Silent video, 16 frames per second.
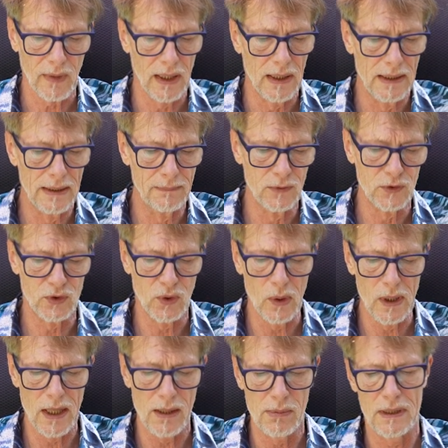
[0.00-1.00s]
Ähm,
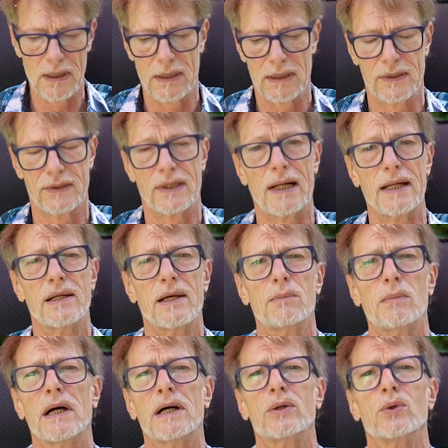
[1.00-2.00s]
soll aber seiner
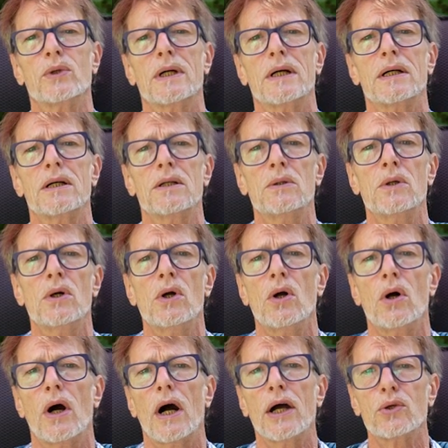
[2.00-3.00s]
Meinung nach
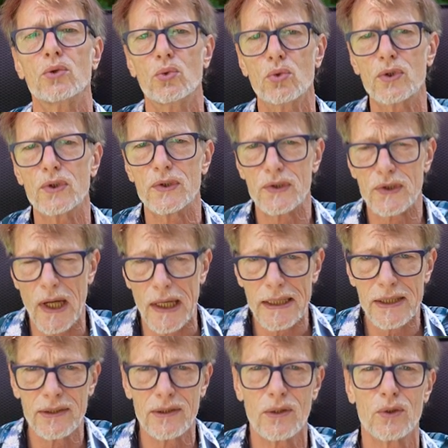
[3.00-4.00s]
ein gutes
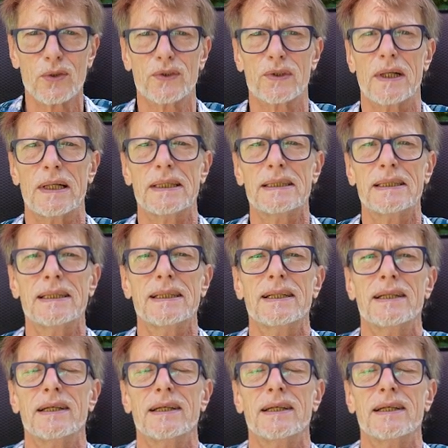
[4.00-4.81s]
Zeichen auch sein.